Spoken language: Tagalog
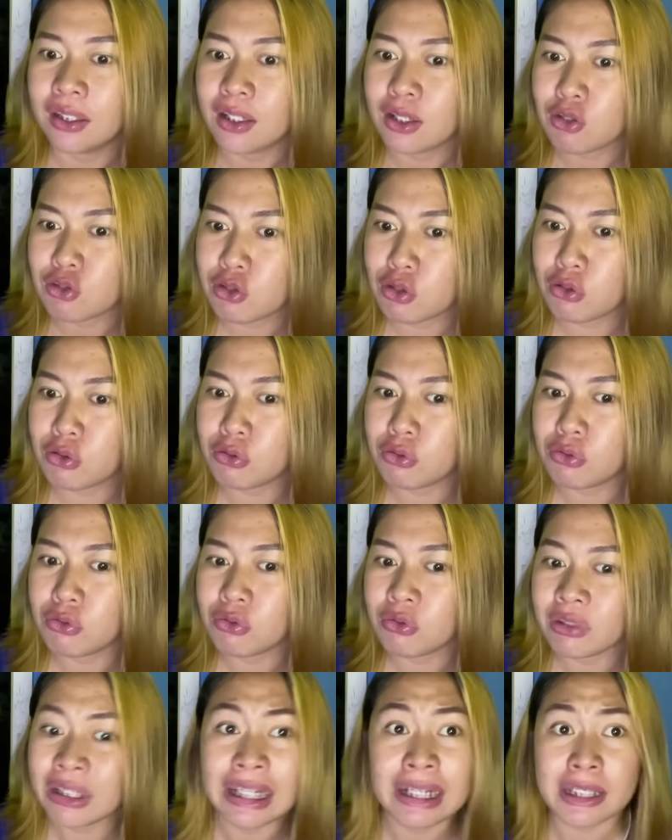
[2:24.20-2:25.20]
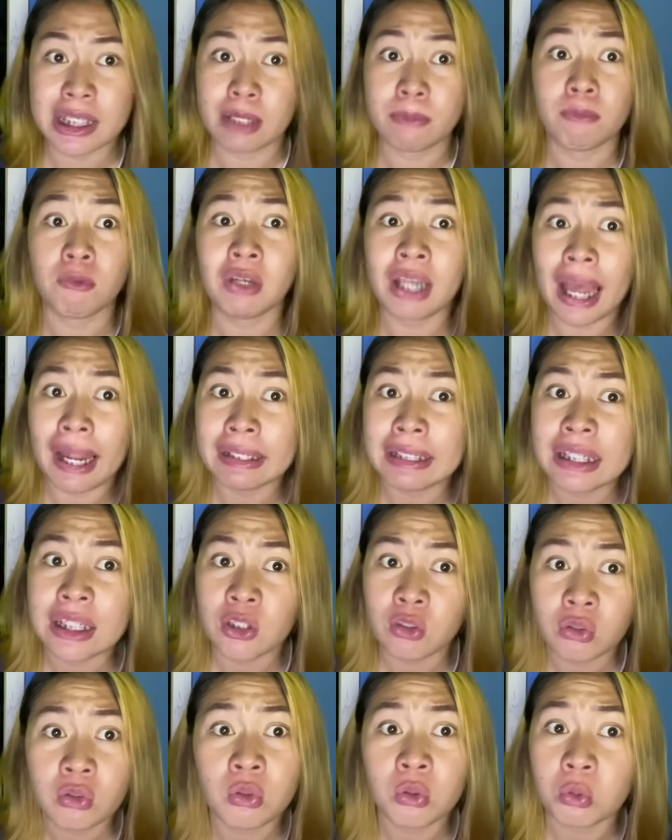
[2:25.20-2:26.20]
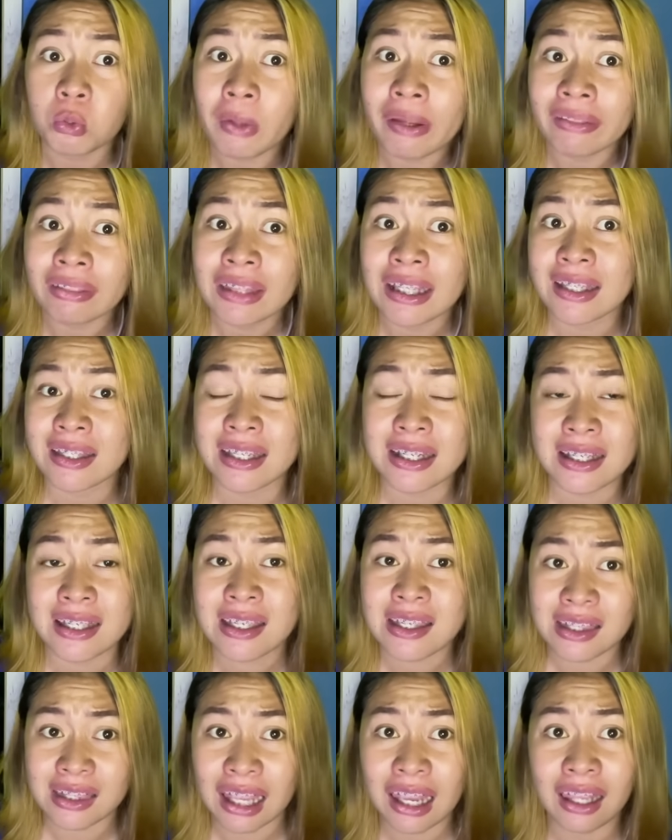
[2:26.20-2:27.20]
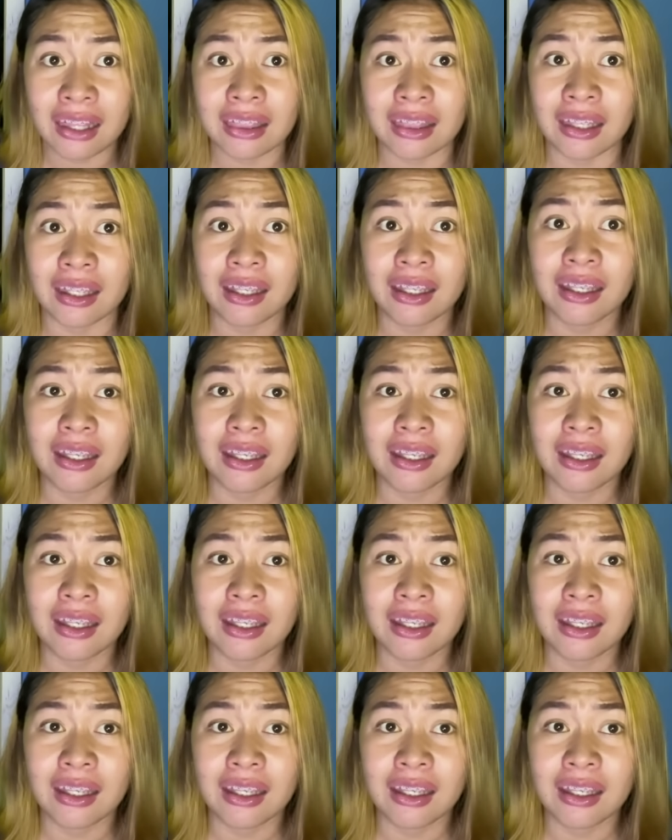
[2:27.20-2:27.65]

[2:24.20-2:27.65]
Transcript: So, nagsimula din yun noong 2016.